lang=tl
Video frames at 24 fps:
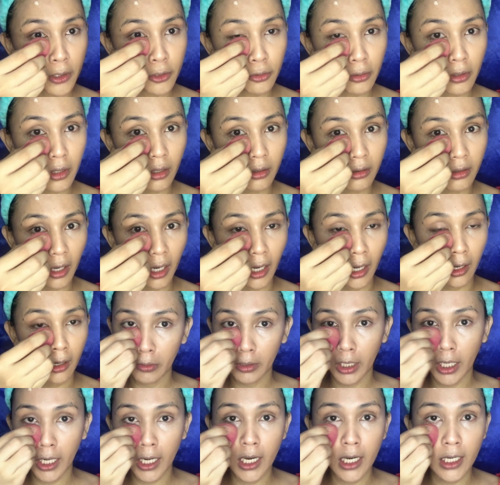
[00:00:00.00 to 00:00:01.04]
medyo na dek
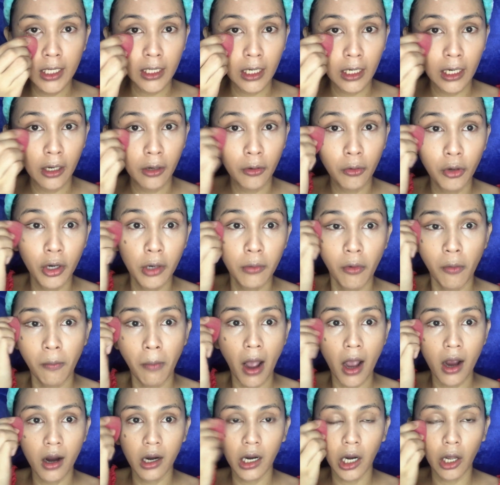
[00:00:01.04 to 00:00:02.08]
kaila klaro ni mo
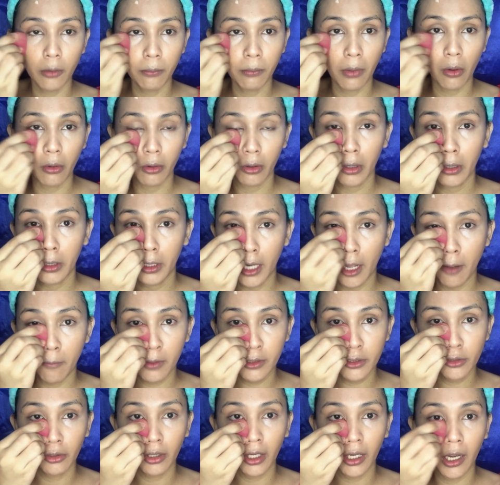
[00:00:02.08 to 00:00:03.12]
background ba
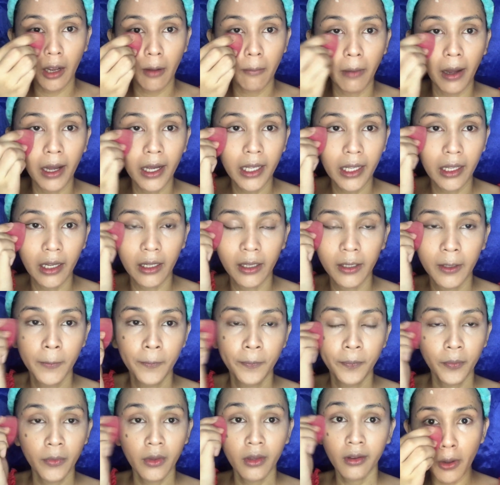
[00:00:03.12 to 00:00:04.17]
nabadyo kay kabayan
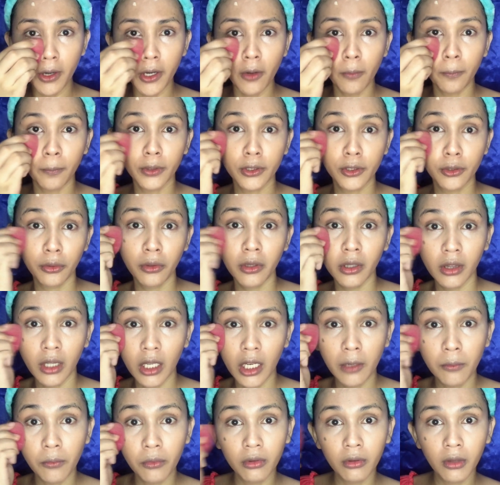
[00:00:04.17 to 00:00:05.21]
huh? mo ano na
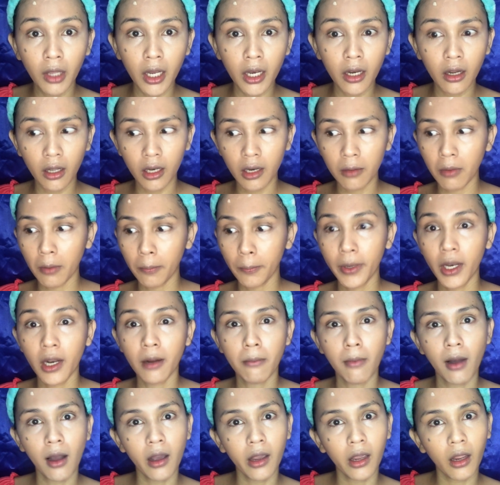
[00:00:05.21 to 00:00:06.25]
opportunity ni mo day na ka na
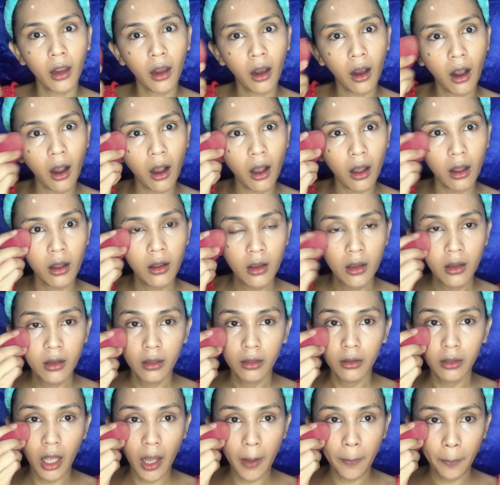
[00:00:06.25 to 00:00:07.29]
magpinamay ka
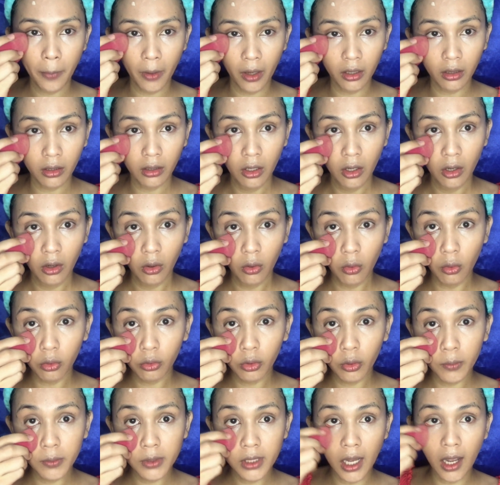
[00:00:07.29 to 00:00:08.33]
dapat
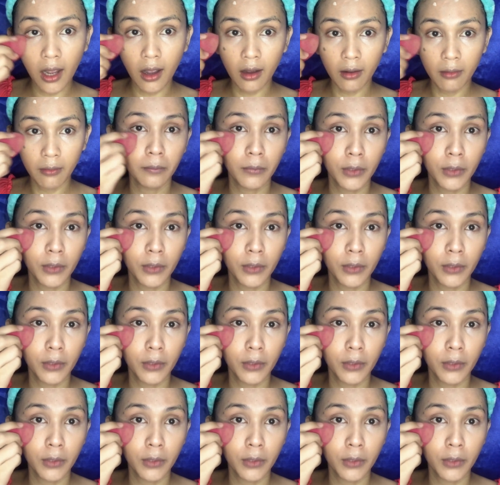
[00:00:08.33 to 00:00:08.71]
kutob sa